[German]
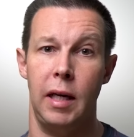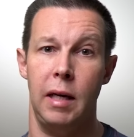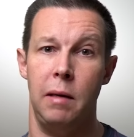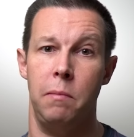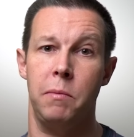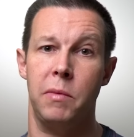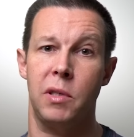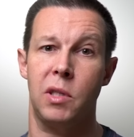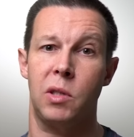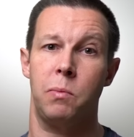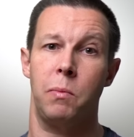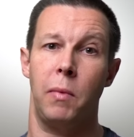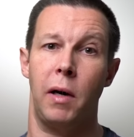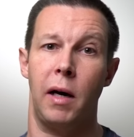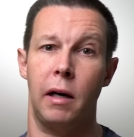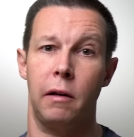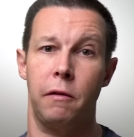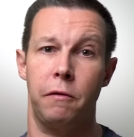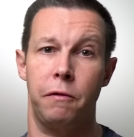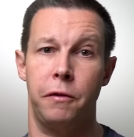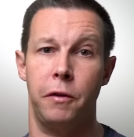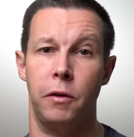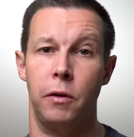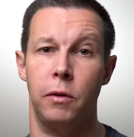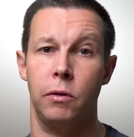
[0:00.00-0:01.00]
im
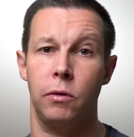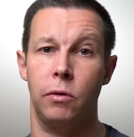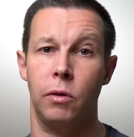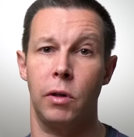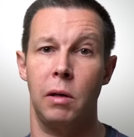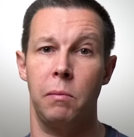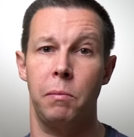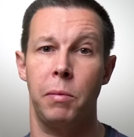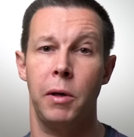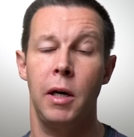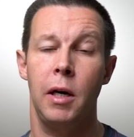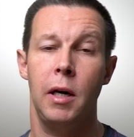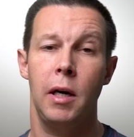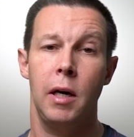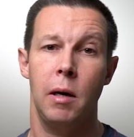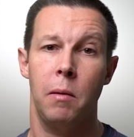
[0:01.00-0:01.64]
Smartphone Grip